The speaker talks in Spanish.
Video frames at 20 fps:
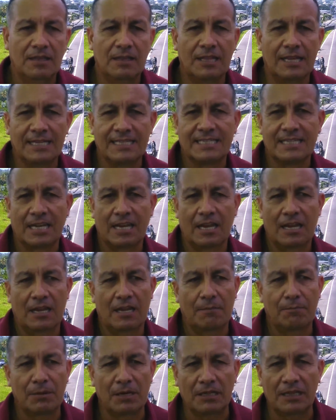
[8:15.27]

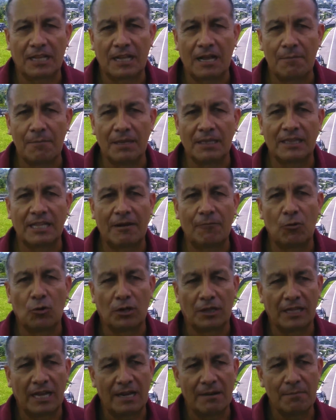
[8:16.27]
desee prácticamente
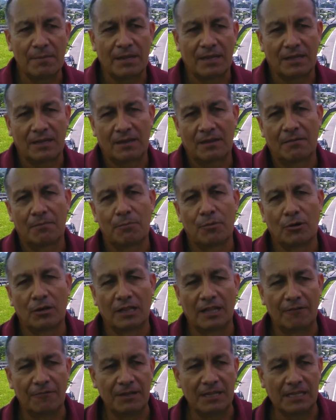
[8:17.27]
abordarme por
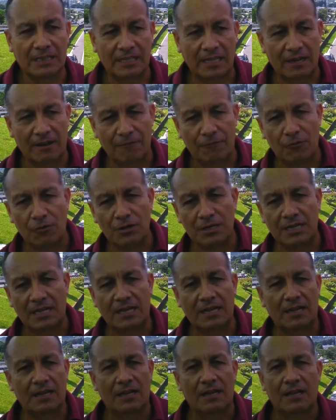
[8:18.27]
la vía
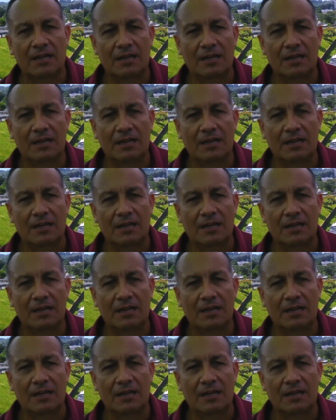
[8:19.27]
telefónica,